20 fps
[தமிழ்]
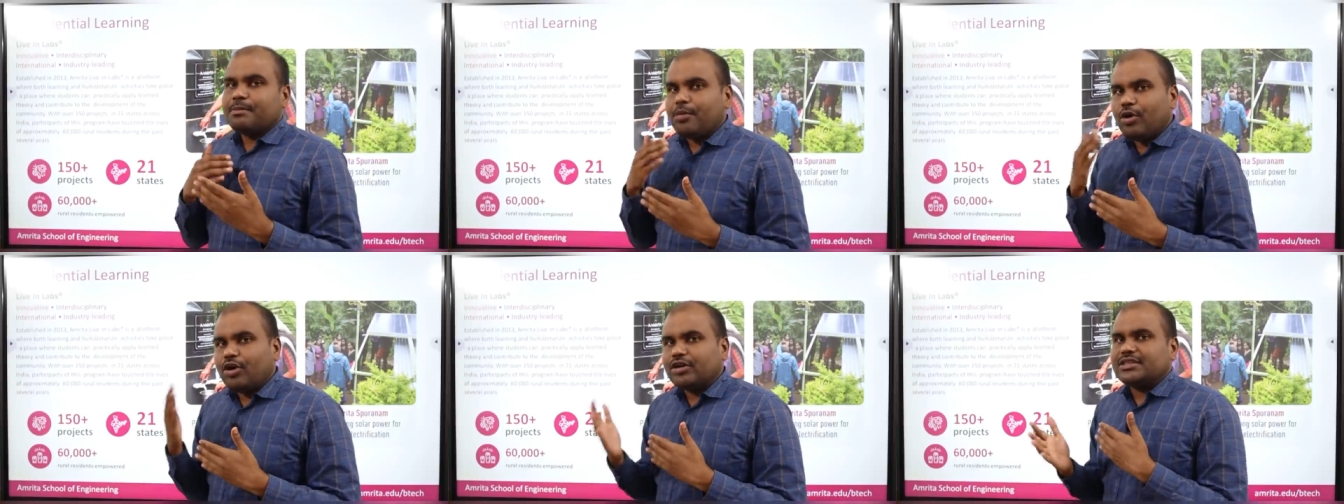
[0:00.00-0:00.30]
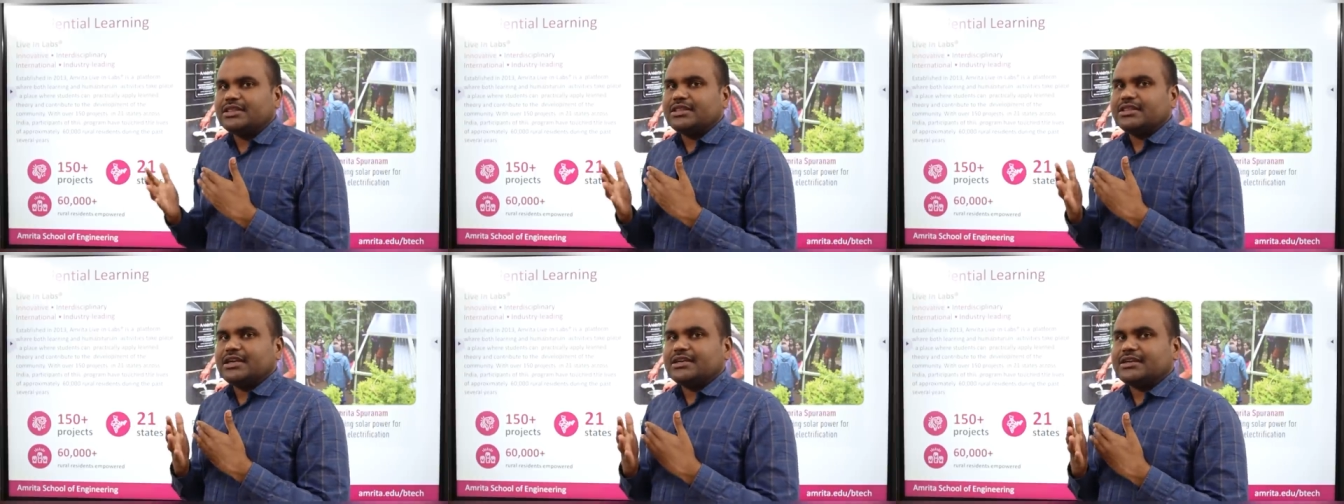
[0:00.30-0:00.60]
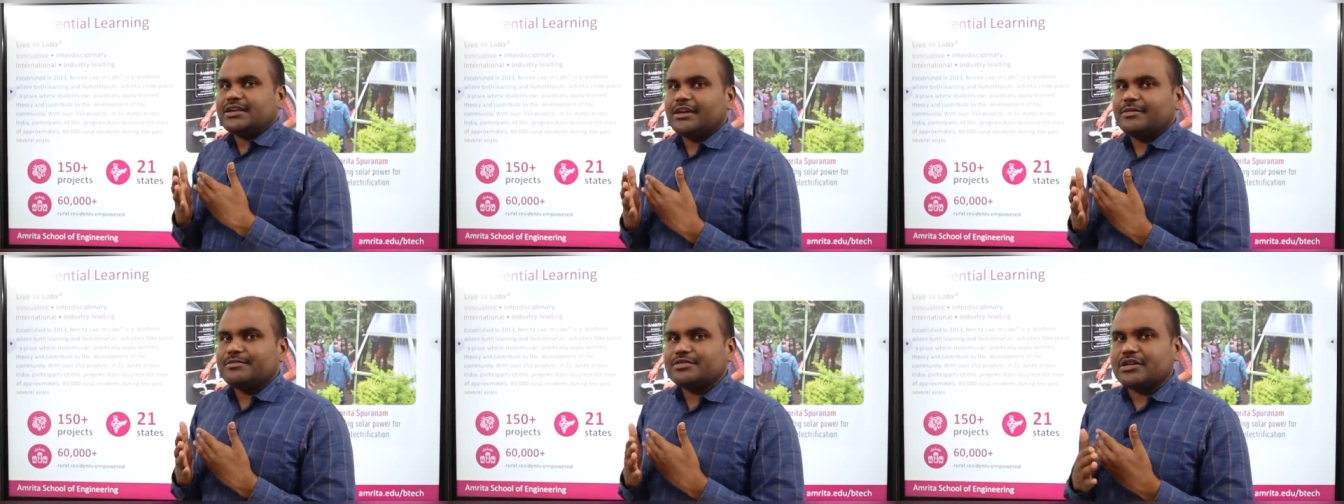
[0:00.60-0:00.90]
போத் இன் த
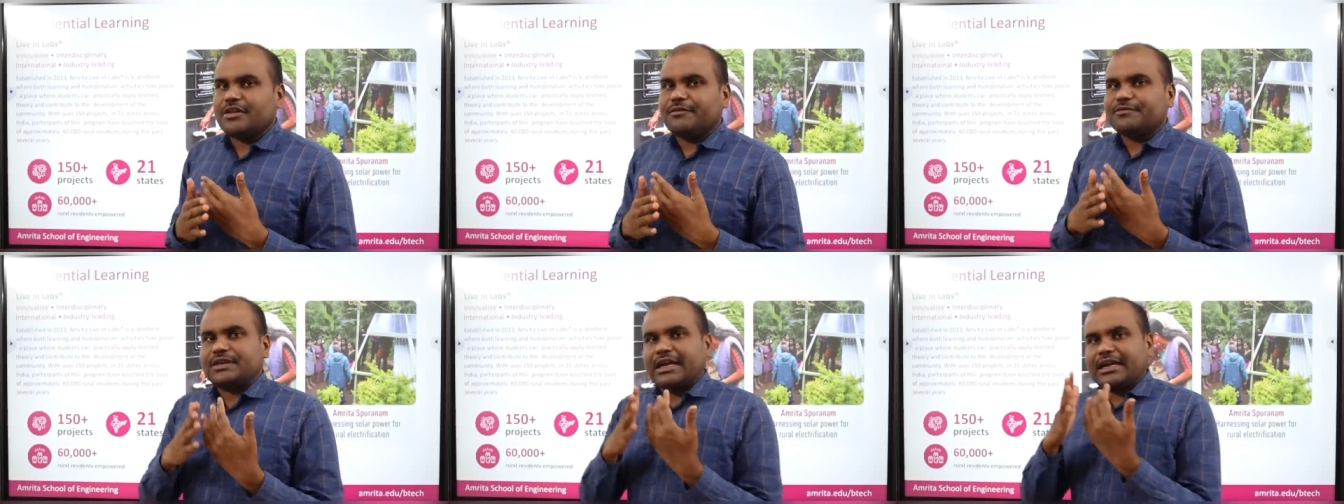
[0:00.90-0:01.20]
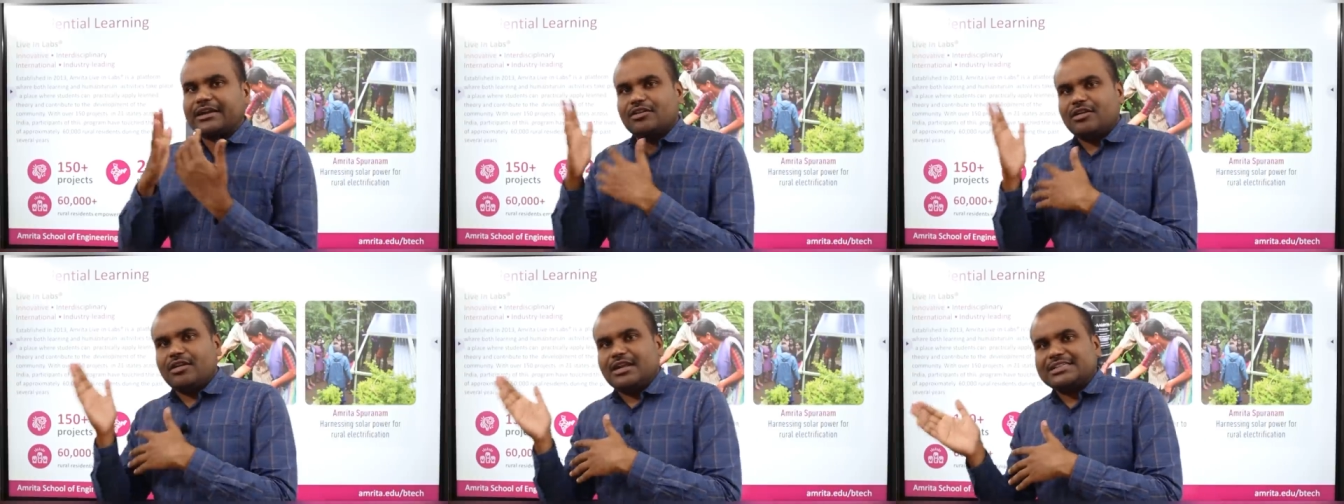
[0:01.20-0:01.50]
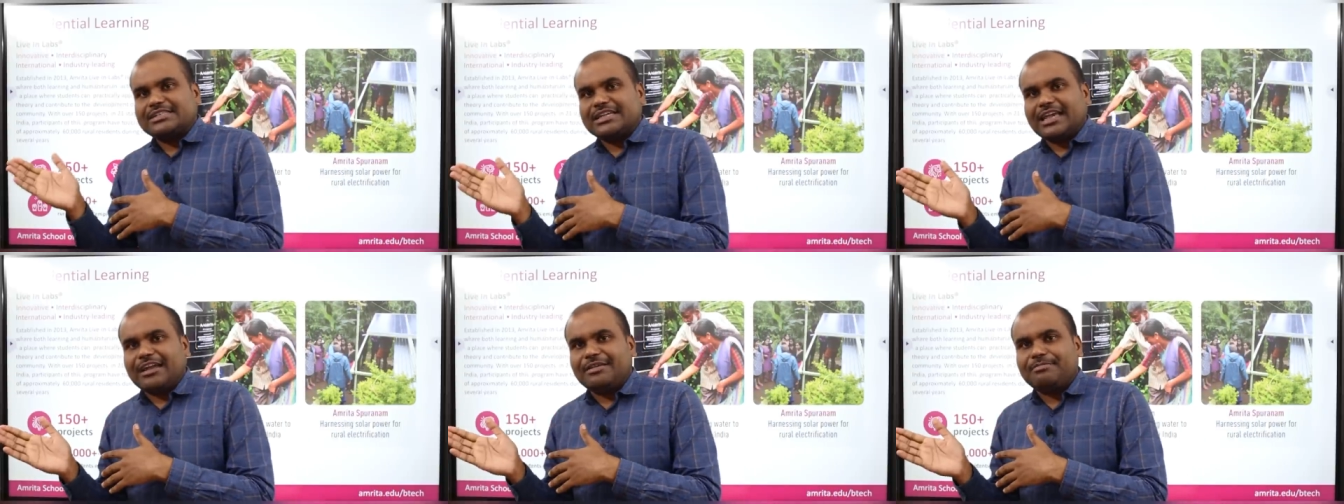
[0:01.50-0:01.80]
டேர்ம்ஸ் ஆஃப்
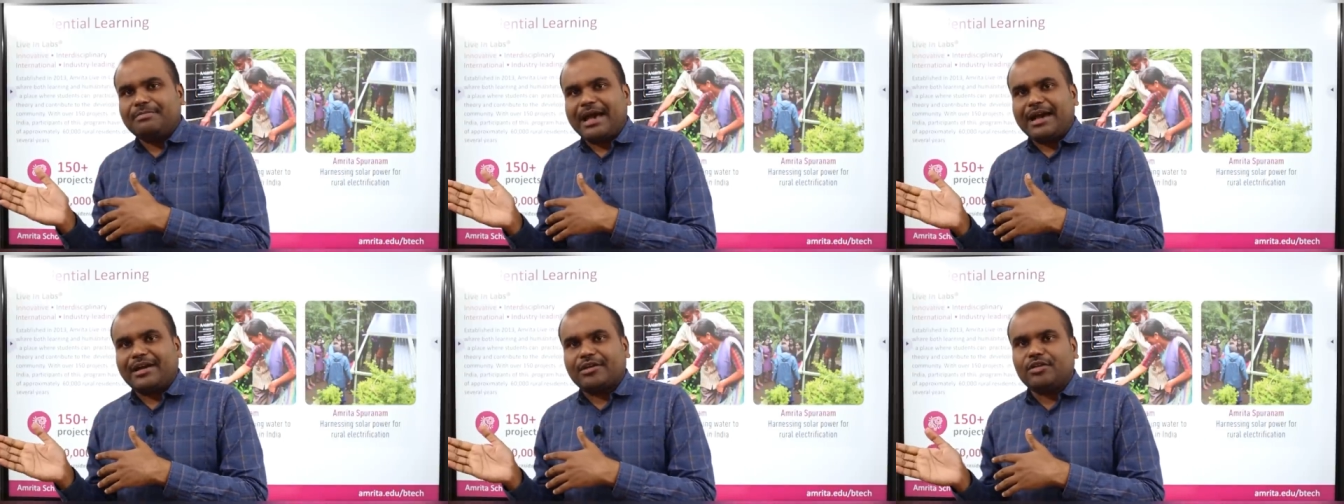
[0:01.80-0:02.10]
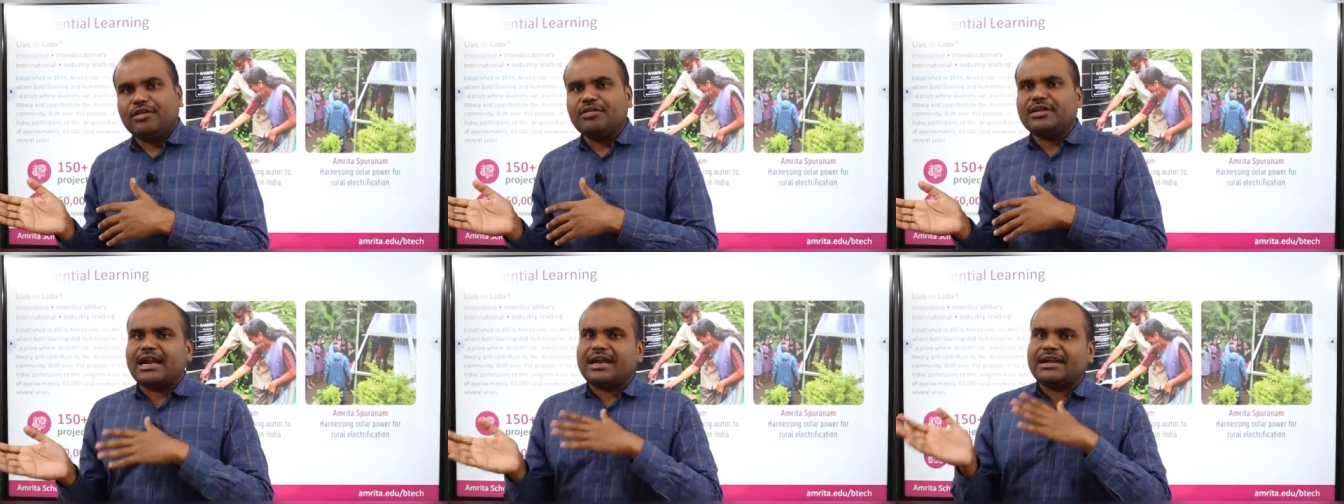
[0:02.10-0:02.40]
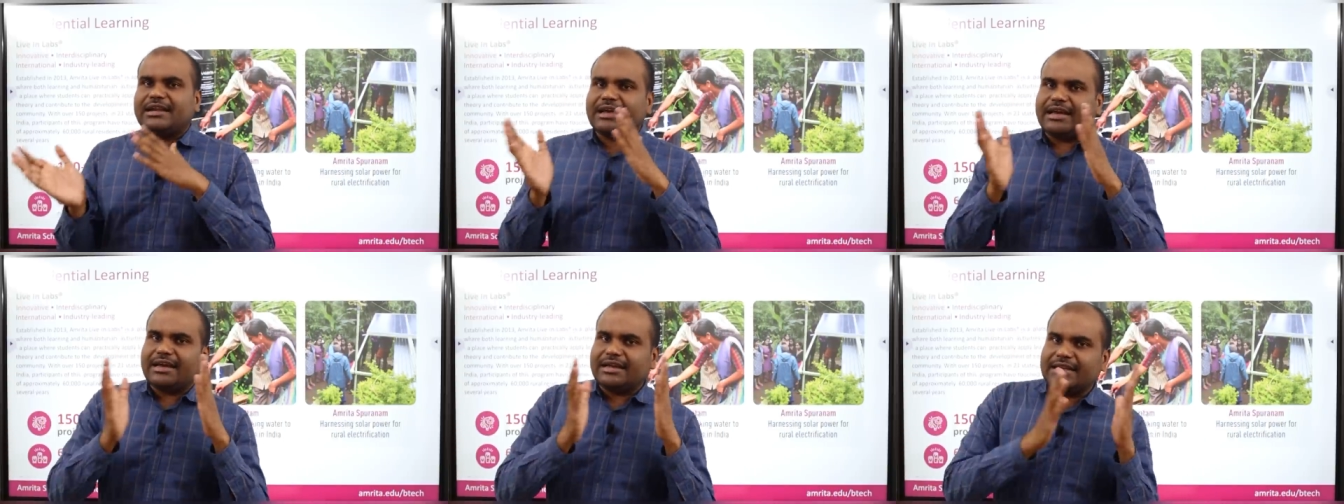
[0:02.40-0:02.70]
டெக்னாலஜிக்கல் பேக்ரவுண்ட்
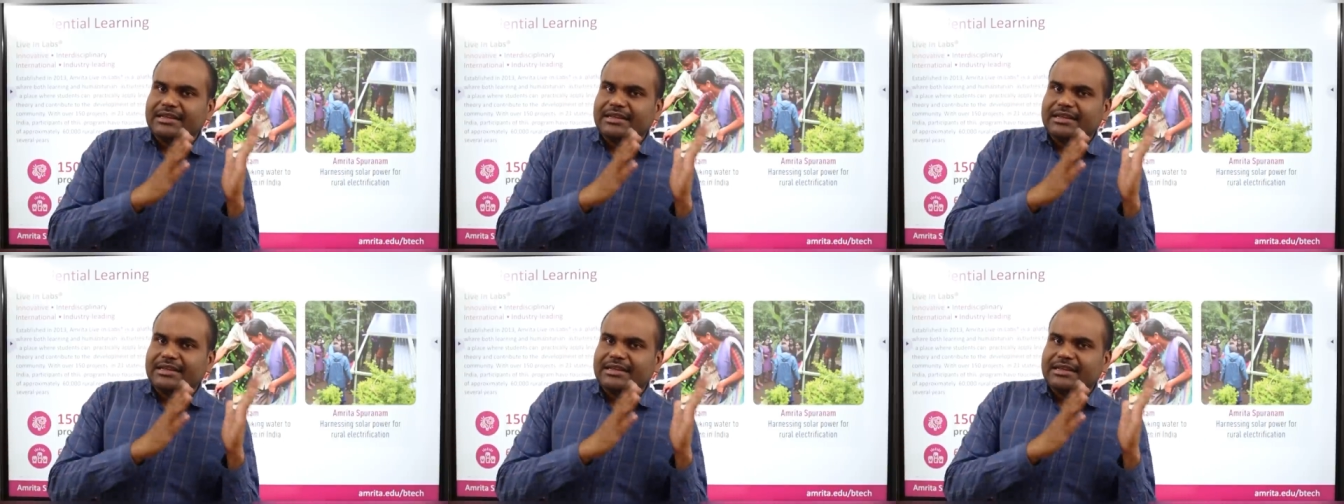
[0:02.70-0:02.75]
அண்ட்